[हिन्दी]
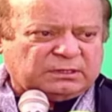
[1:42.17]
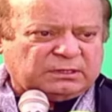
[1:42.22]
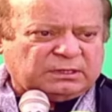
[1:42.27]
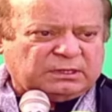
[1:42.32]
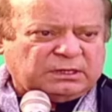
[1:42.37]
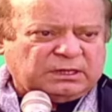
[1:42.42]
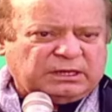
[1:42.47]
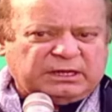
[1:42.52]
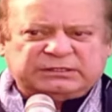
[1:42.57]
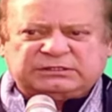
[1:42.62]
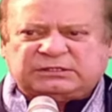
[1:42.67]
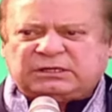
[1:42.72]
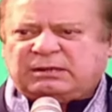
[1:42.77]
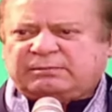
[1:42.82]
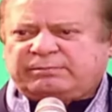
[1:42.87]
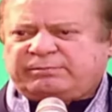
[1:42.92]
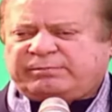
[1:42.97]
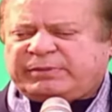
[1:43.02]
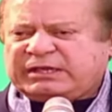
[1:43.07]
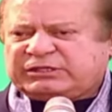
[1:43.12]
में अपने वसी
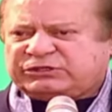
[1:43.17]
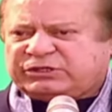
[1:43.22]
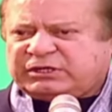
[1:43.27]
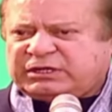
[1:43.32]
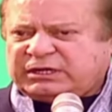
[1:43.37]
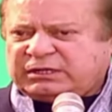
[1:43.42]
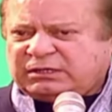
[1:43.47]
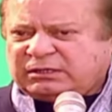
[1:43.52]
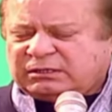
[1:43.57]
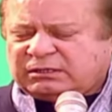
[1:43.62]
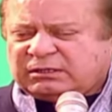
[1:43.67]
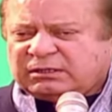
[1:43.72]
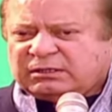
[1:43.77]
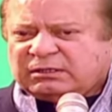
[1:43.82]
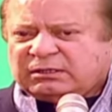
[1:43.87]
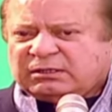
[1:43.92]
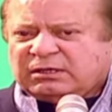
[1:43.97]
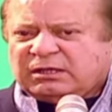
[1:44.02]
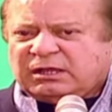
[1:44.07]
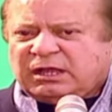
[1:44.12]
तर सियासी
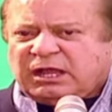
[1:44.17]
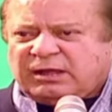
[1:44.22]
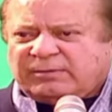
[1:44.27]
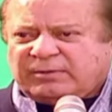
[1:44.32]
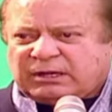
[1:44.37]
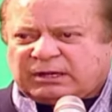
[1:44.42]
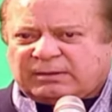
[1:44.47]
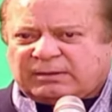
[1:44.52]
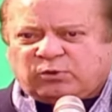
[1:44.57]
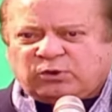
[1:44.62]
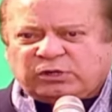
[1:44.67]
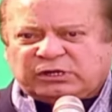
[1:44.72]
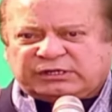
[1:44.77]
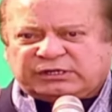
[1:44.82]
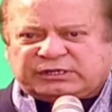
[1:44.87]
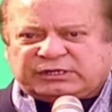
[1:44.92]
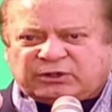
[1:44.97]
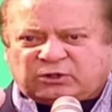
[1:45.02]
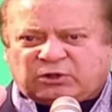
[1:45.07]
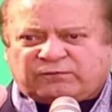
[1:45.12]
और इंतजामी तजर्बे
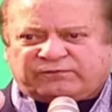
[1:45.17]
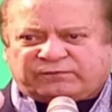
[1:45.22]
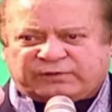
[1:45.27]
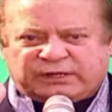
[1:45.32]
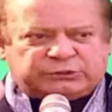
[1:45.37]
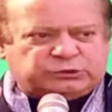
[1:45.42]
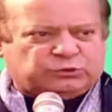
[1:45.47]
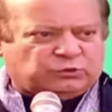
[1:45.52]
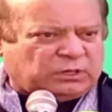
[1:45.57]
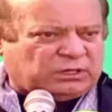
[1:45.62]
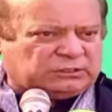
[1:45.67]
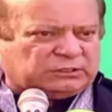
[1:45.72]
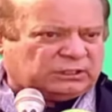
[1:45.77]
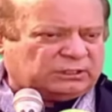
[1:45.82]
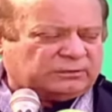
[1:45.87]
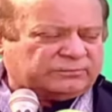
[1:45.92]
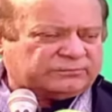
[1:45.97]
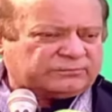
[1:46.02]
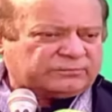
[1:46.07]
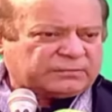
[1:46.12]
की बुनियाद पर
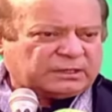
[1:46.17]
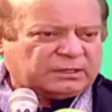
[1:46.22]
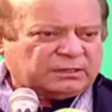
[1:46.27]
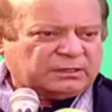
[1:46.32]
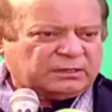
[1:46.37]
हिदायत भी